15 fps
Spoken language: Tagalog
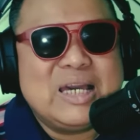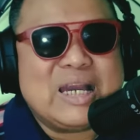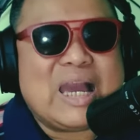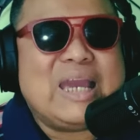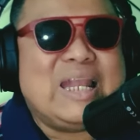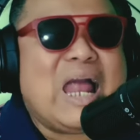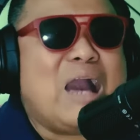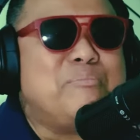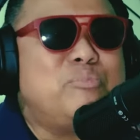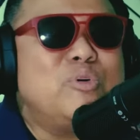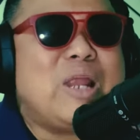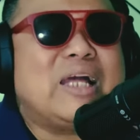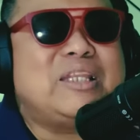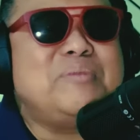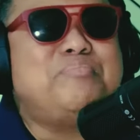kailangan po
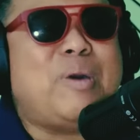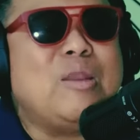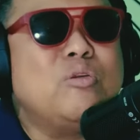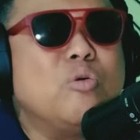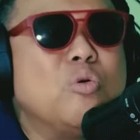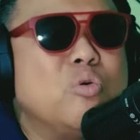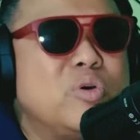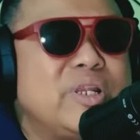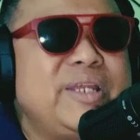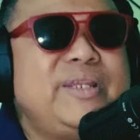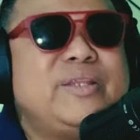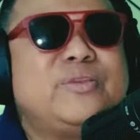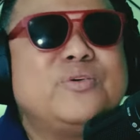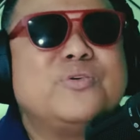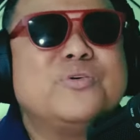natin panuurin
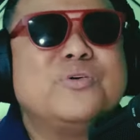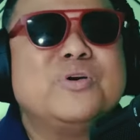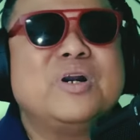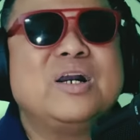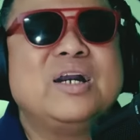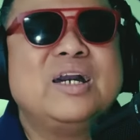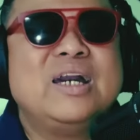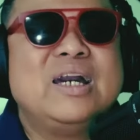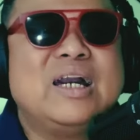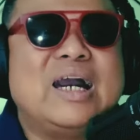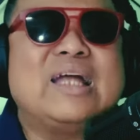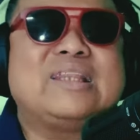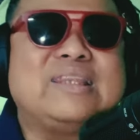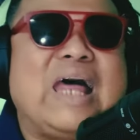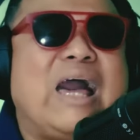ito
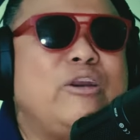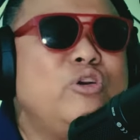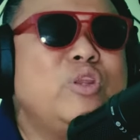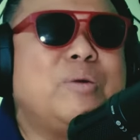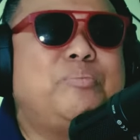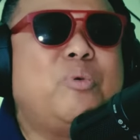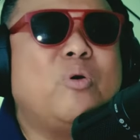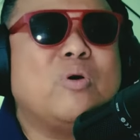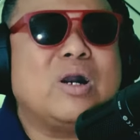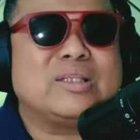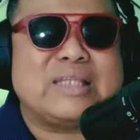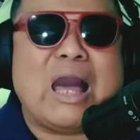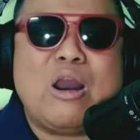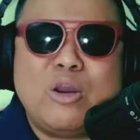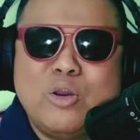at tayo na po, ang
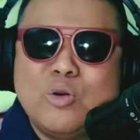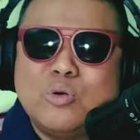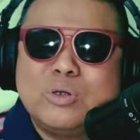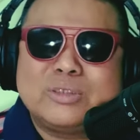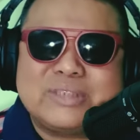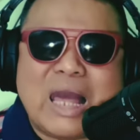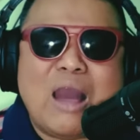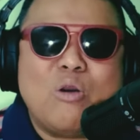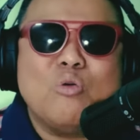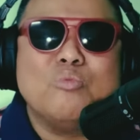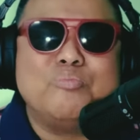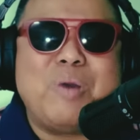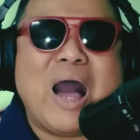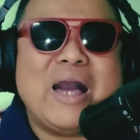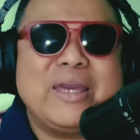tayong taong
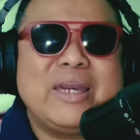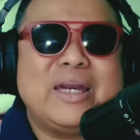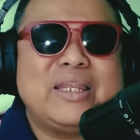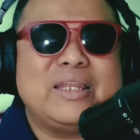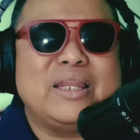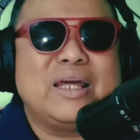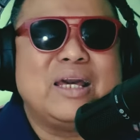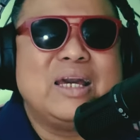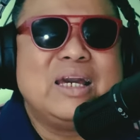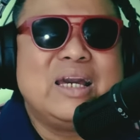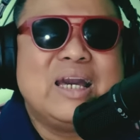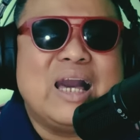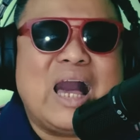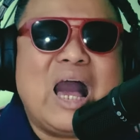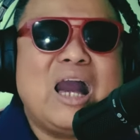bayan,
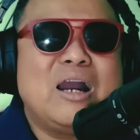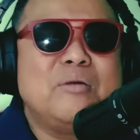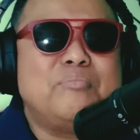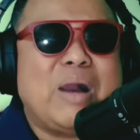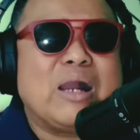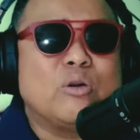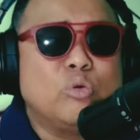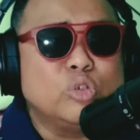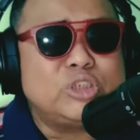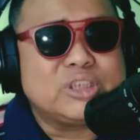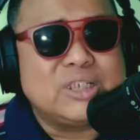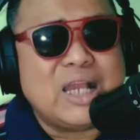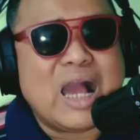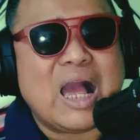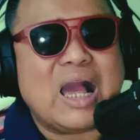ang
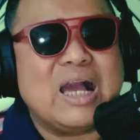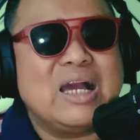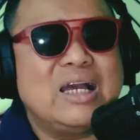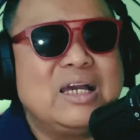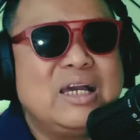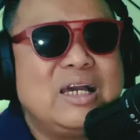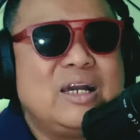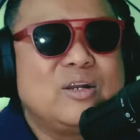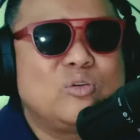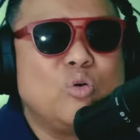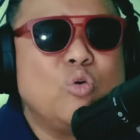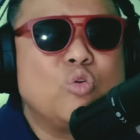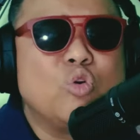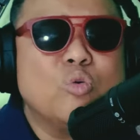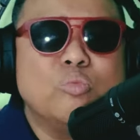maghusga
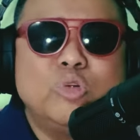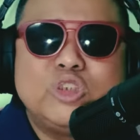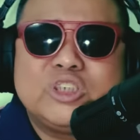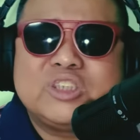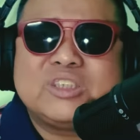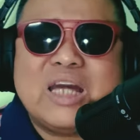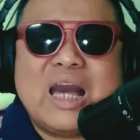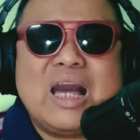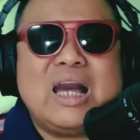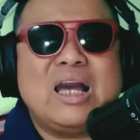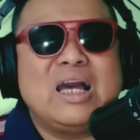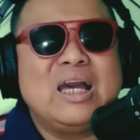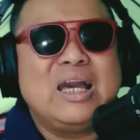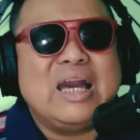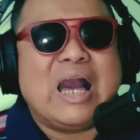kung kumusta,
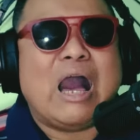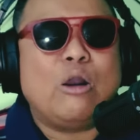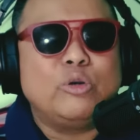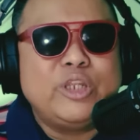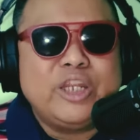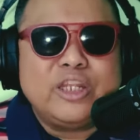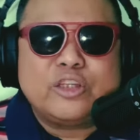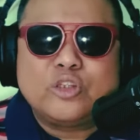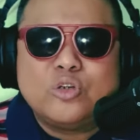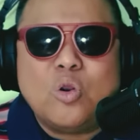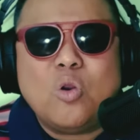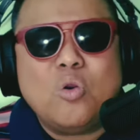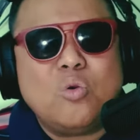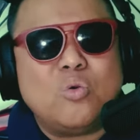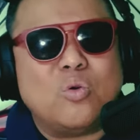how did it
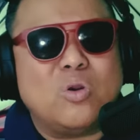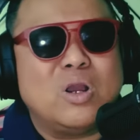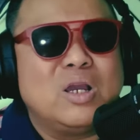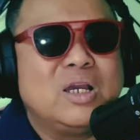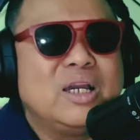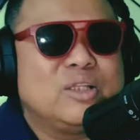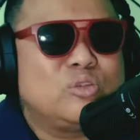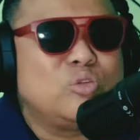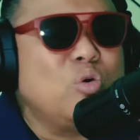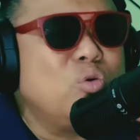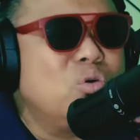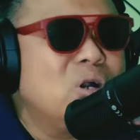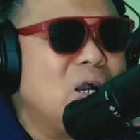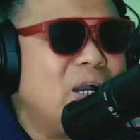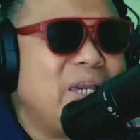go,
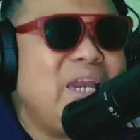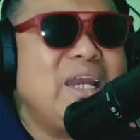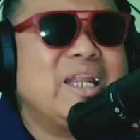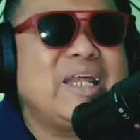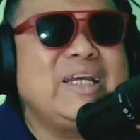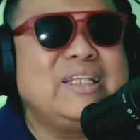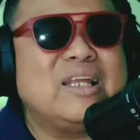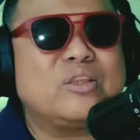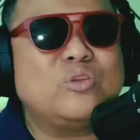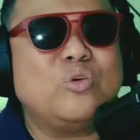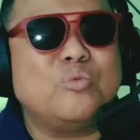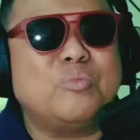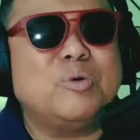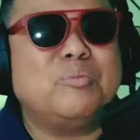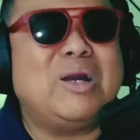itong uh, hearing na to,
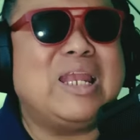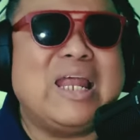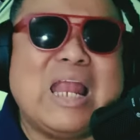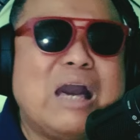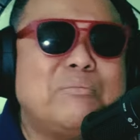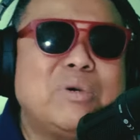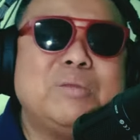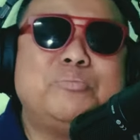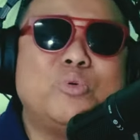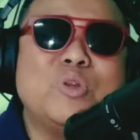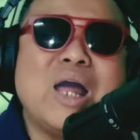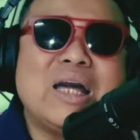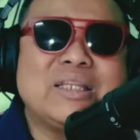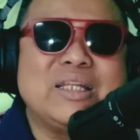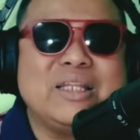malalaman po
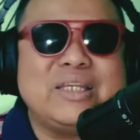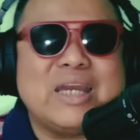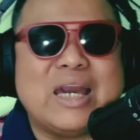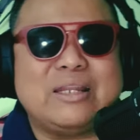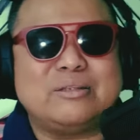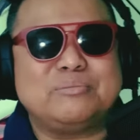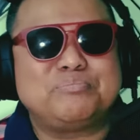natin yan.